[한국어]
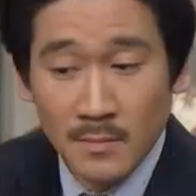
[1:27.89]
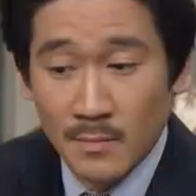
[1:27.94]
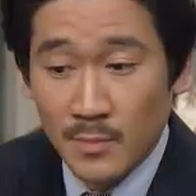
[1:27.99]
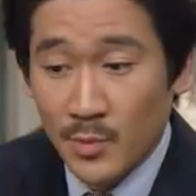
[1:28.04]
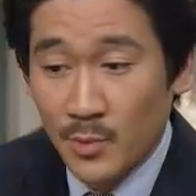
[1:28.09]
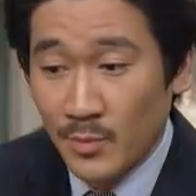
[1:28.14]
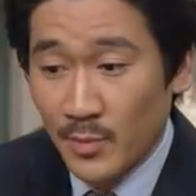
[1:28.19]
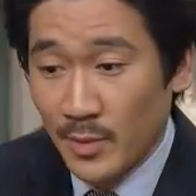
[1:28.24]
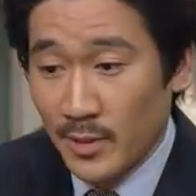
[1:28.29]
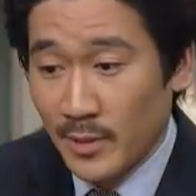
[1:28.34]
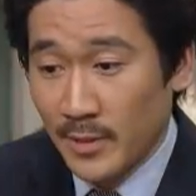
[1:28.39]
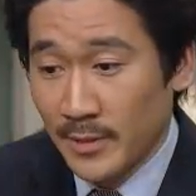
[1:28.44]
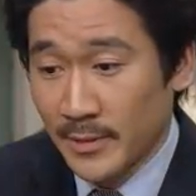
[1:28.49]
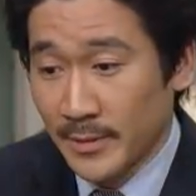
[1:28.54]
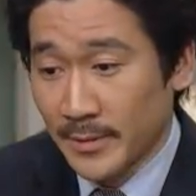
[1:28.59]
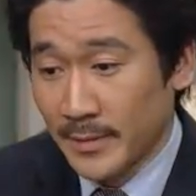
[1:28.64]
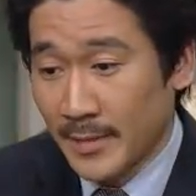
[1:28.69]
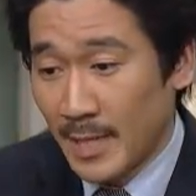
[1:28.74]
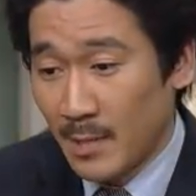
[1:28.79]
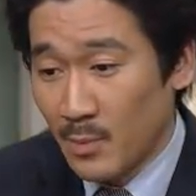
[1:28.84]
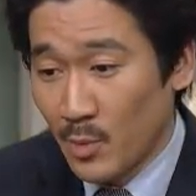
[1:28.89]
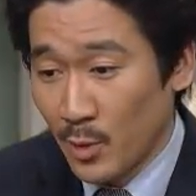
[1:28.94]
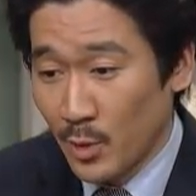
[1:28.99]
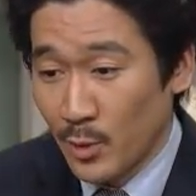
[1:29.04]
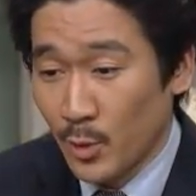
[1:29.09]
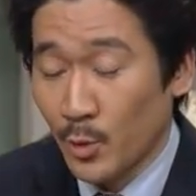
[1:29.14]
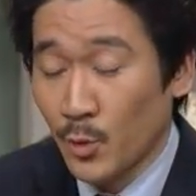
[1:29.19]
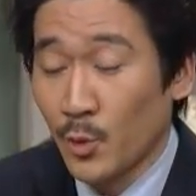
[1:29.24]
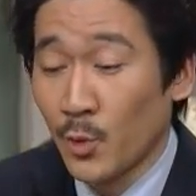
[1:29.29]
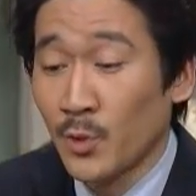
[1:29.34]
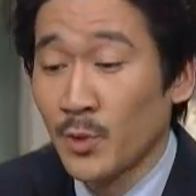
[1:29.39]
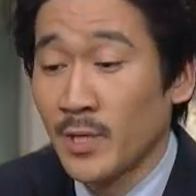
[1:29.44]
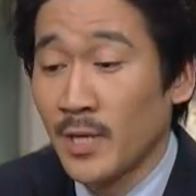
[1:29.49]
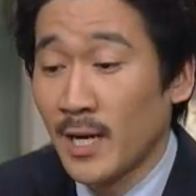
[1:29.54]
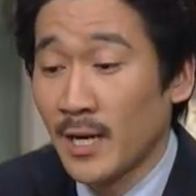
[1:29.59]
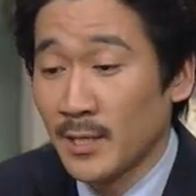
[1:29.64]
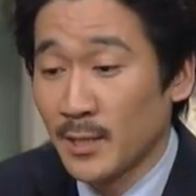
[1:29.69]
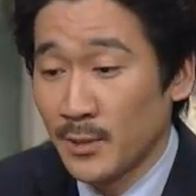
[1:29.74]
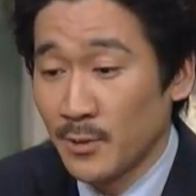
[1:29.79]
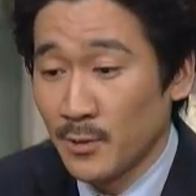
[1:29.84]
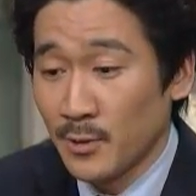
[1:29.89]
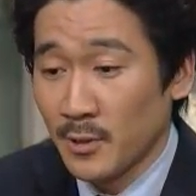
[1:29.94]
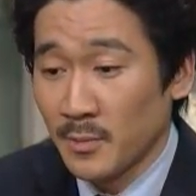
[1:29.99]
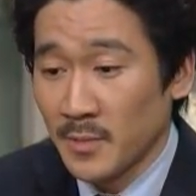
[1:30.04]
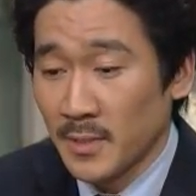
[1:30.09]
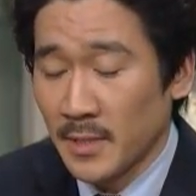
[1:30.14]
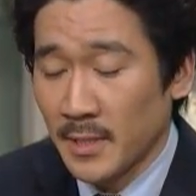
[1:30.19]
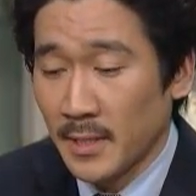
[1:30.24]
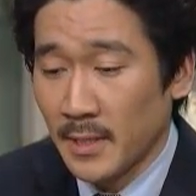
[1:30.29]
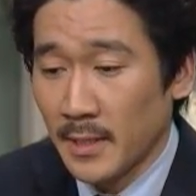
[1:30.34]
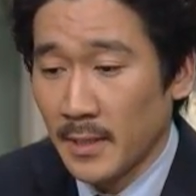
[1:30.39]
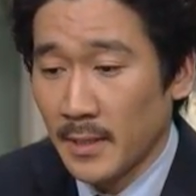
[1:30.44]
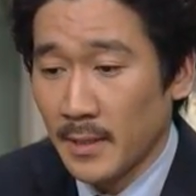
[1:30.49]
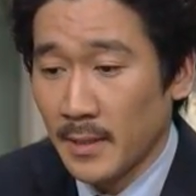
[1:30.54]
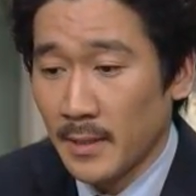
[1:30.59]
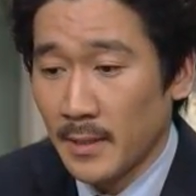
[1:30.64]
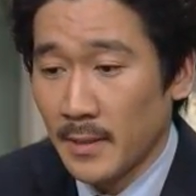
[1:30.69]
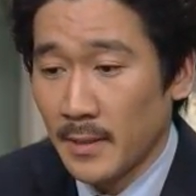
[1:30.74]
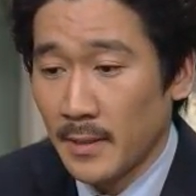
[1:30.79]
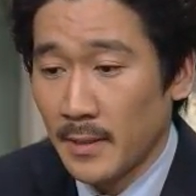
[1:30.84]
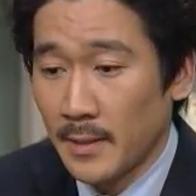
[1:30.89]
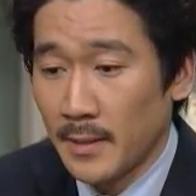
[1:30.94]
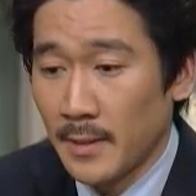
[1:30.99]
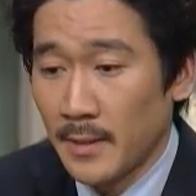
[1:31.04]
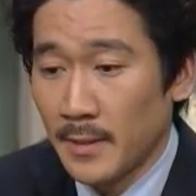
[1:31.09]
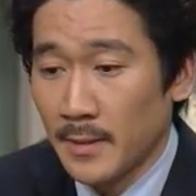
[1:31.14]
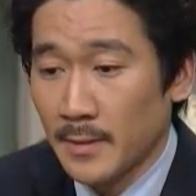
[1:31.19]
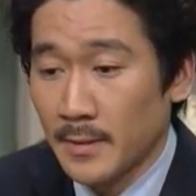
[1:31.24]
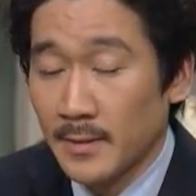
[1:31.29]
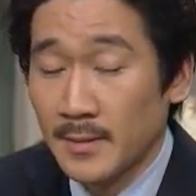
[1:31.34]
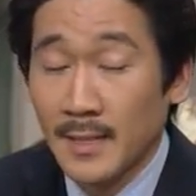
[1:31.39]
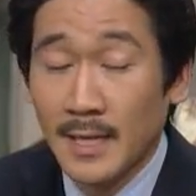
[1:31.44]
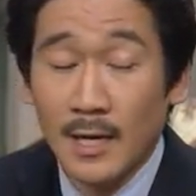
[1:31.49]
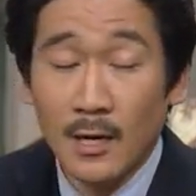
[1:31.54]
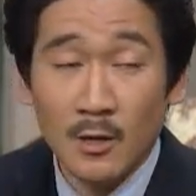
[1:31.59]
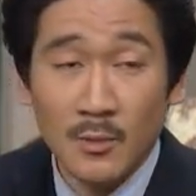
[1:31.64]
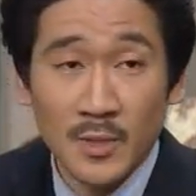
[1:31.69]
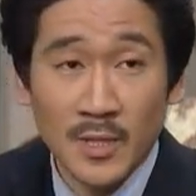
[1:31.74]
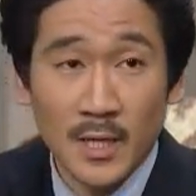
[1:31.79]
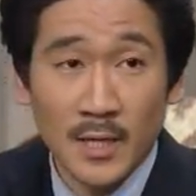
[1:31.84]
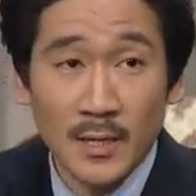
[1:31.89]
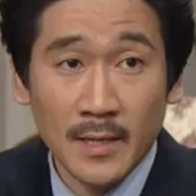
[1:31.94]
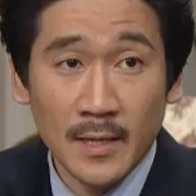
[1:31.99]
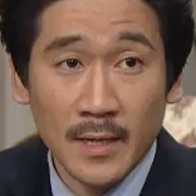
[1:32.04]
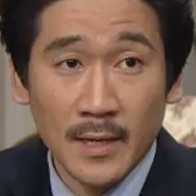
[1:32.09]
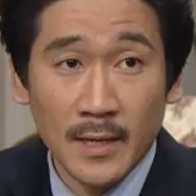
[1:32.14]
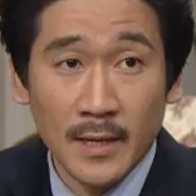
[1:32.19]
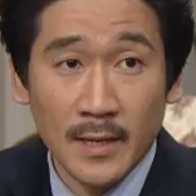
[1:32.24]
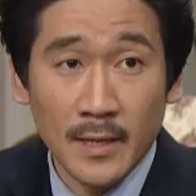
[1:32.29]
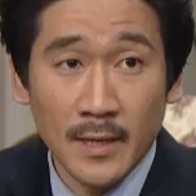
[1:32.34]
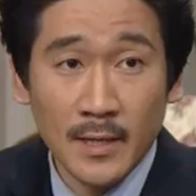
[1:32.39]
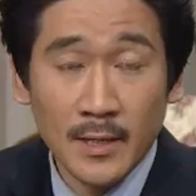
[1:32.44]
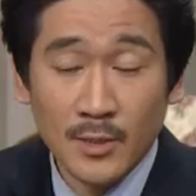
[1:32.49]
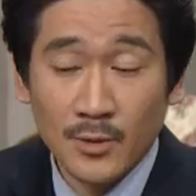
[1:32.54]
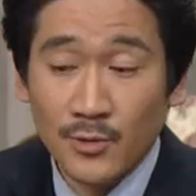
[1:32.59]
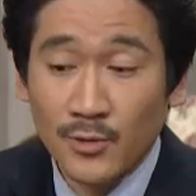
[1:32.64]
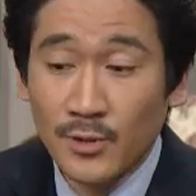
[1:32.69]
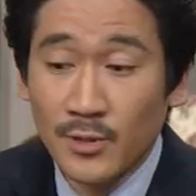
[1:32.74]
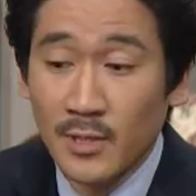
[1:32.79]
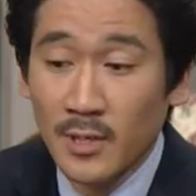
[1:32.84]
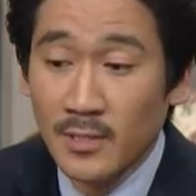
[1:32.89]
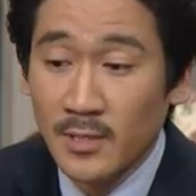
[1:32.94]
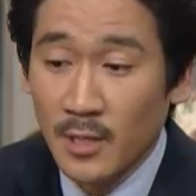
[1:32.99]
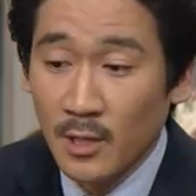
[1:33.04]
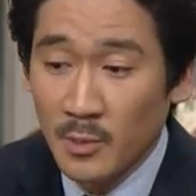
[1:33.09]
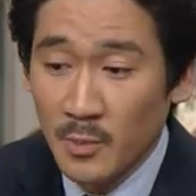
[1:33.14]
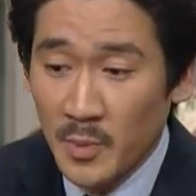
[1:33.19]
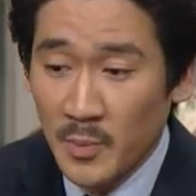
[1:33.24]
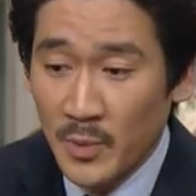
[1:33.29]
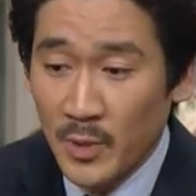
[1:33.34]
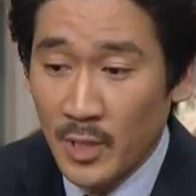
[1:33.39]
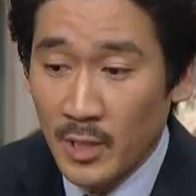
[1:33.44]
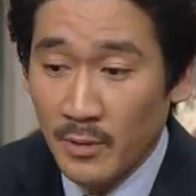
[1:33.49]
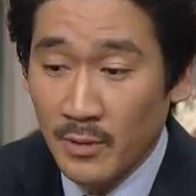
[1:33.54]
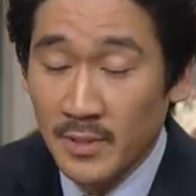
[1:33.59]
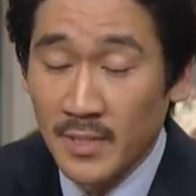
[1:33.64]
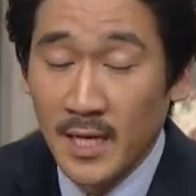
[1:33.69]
분명 한복희도 돈이 아쉬울 겁니다. 그 사업이란 게 운전 자금이 필요한 건